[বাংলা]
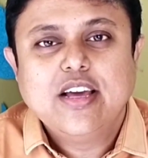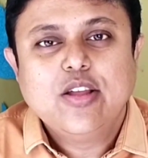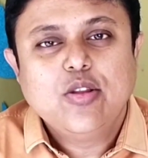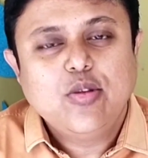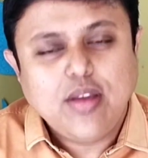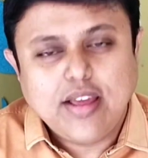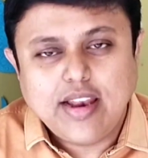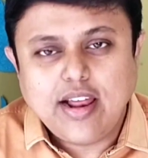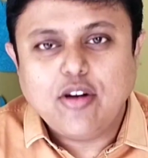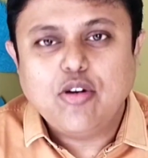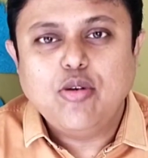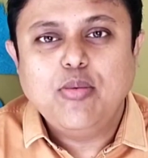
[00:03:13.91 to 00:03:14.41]
তো
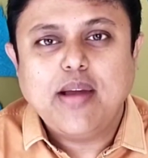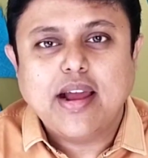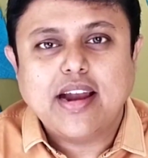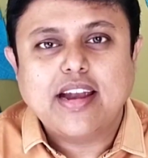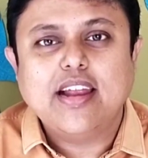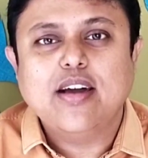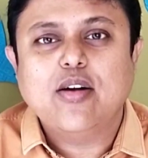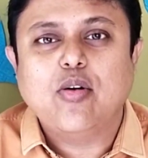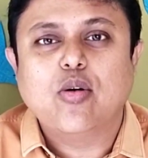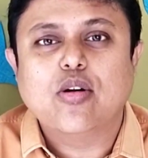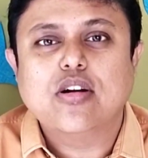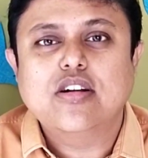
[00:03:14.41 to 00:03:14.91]
এরকম
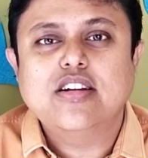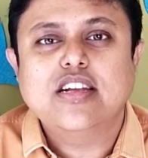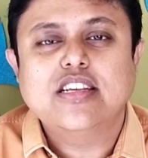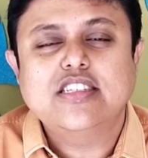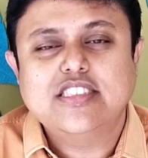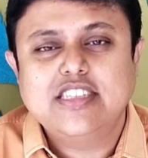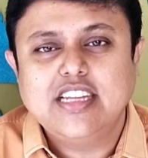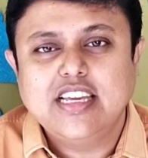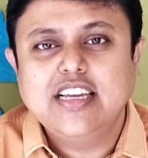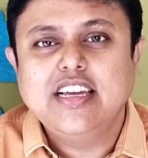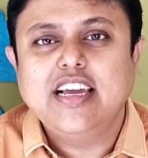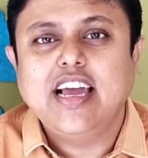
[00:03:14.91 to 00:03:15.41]
একটা
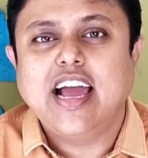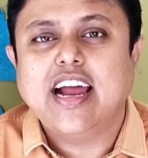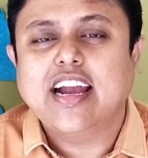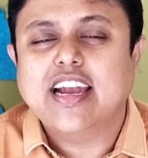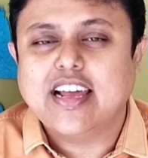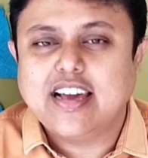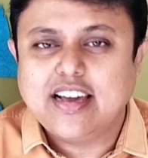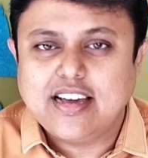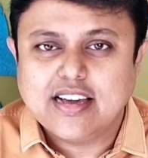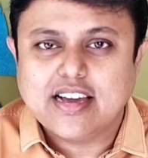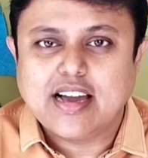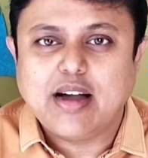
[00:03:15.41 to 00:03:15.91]
কন্ট্রাস্টিং
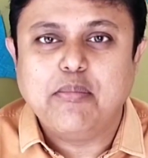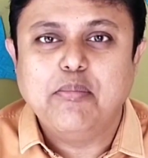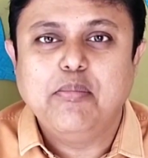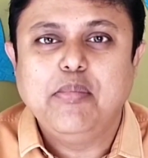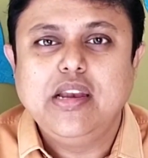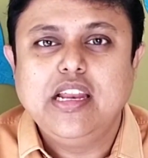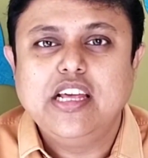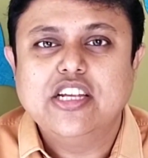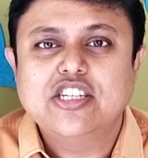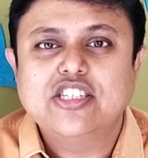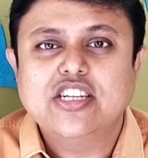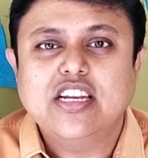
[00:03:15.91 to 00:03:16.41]
একটা
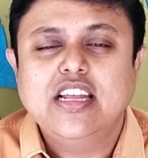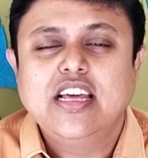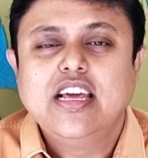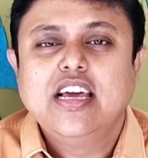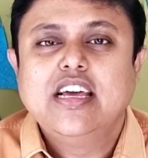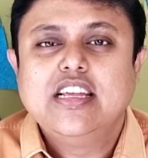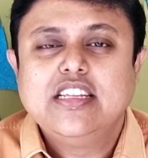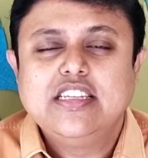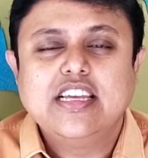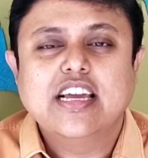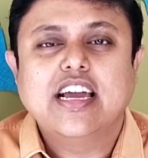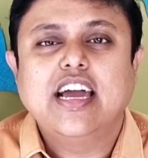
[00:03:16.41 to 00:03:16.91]
কম্বিনেশন
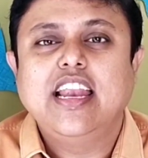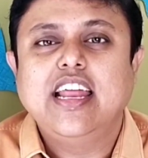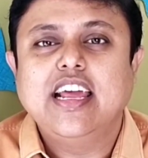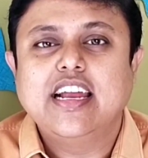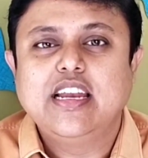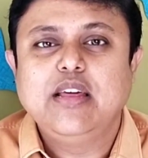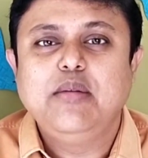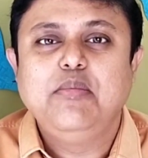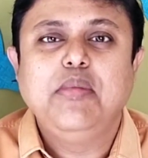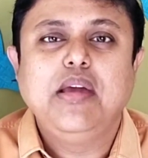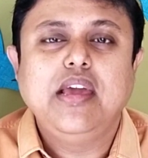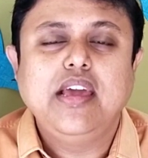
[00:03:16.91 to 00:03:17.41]
যেখানে
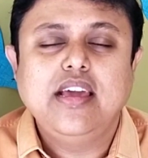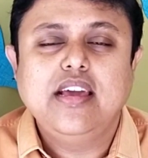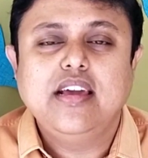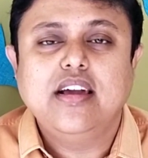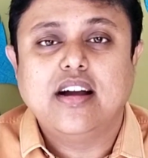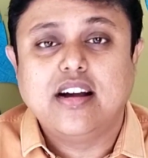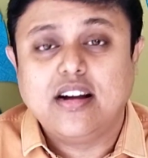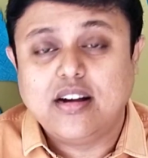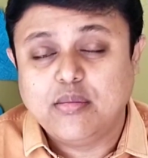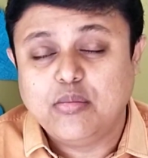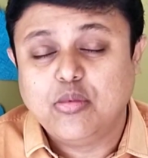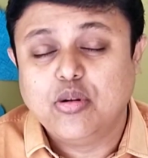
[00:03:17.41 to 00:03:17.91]
একটি মেয়ে
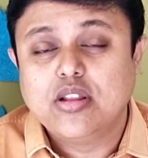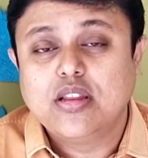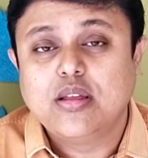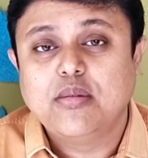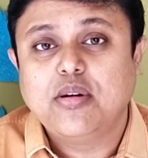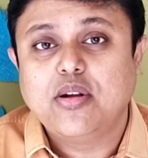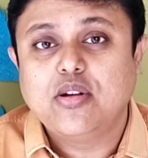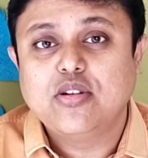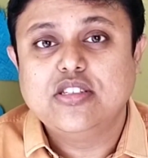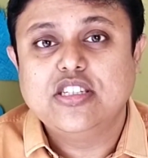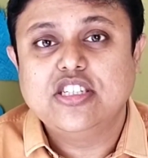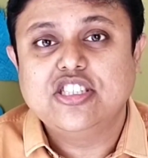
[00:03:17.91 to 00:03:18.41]
বলতে
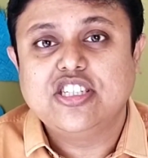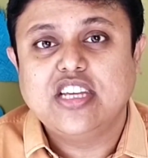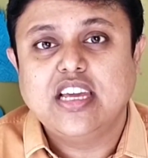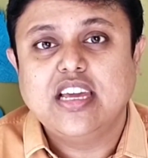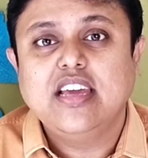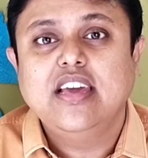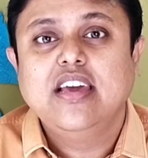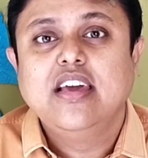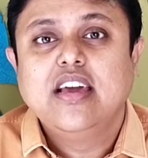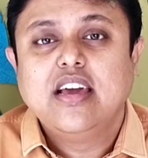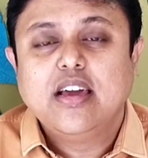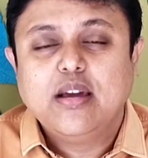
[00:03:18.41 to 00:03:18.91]
পারো যে সে
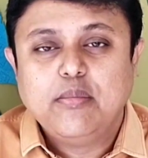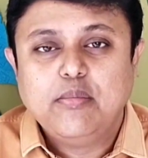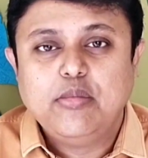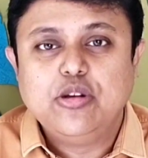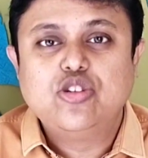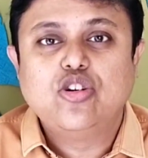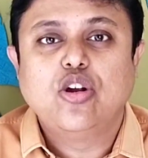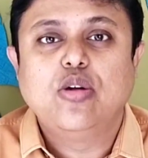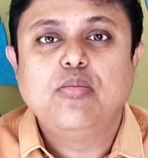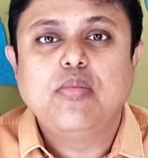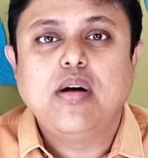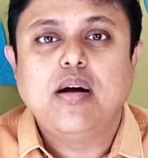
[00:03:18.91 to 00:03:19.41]

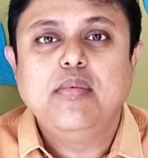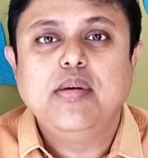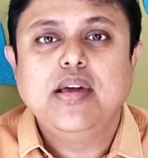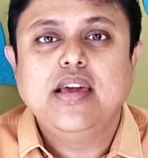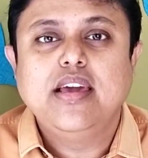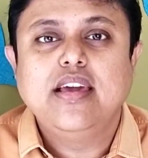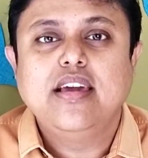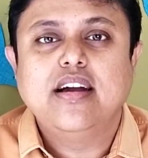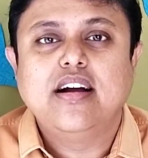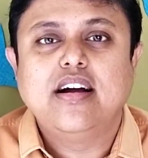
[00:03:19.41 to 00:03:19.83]
ভীষণভাবে